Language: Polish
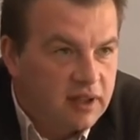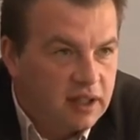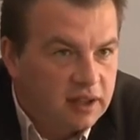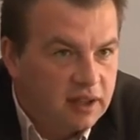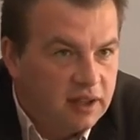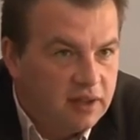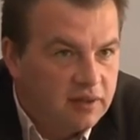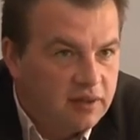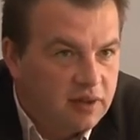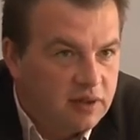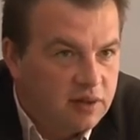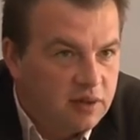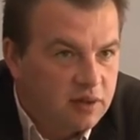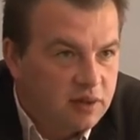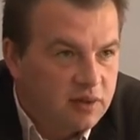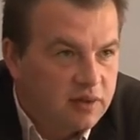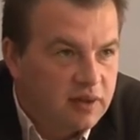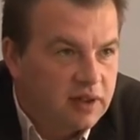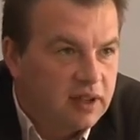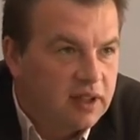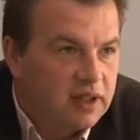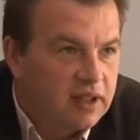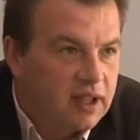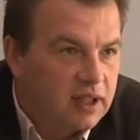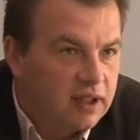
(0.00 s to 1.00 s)
takich
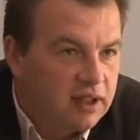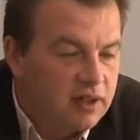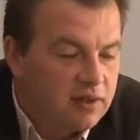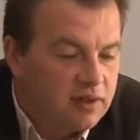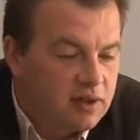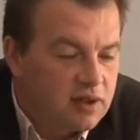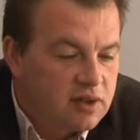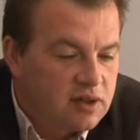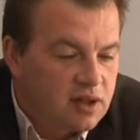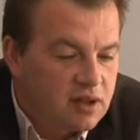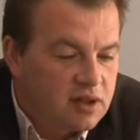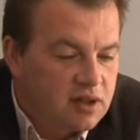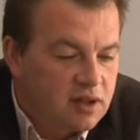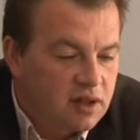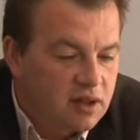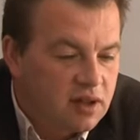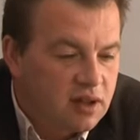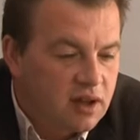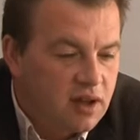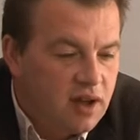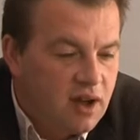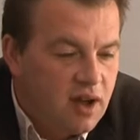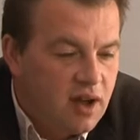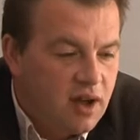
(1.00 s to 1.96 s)
wędrówek i takich wycieczek,